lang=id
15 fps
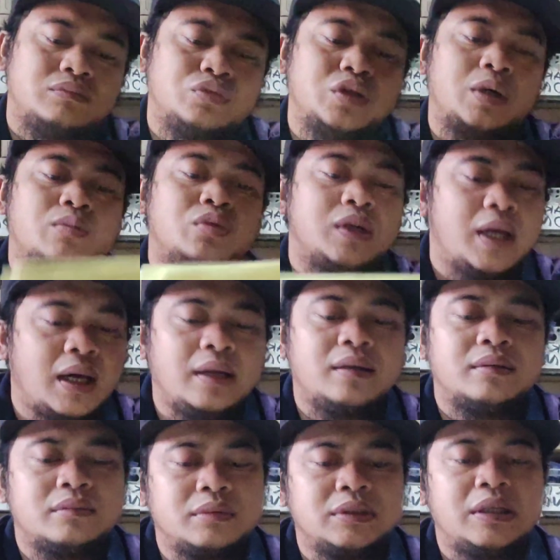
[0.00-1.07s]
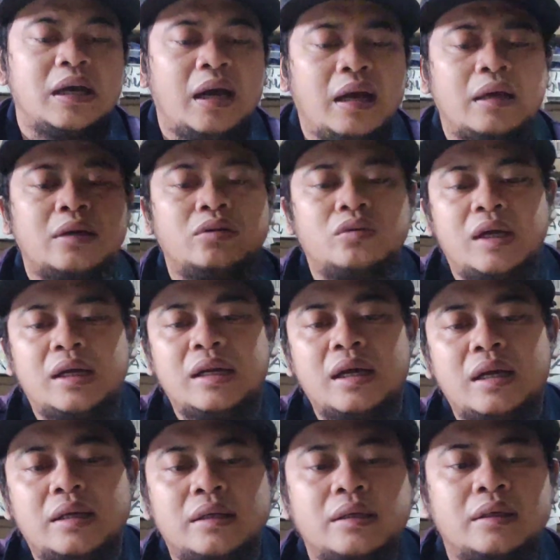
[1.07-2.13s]
mudah-mudahan nggak keulang
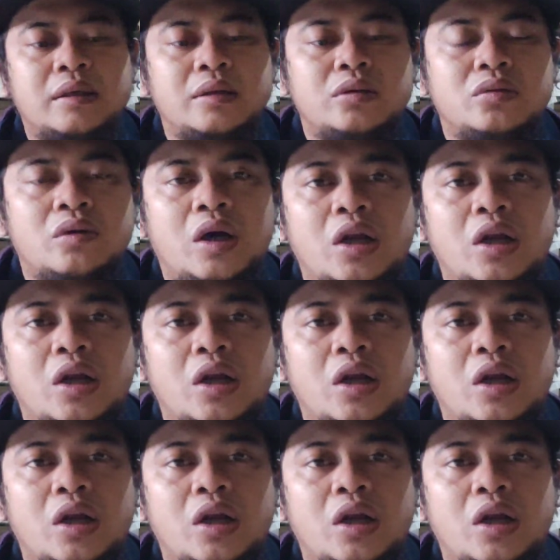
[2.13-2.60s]
lagi gitu.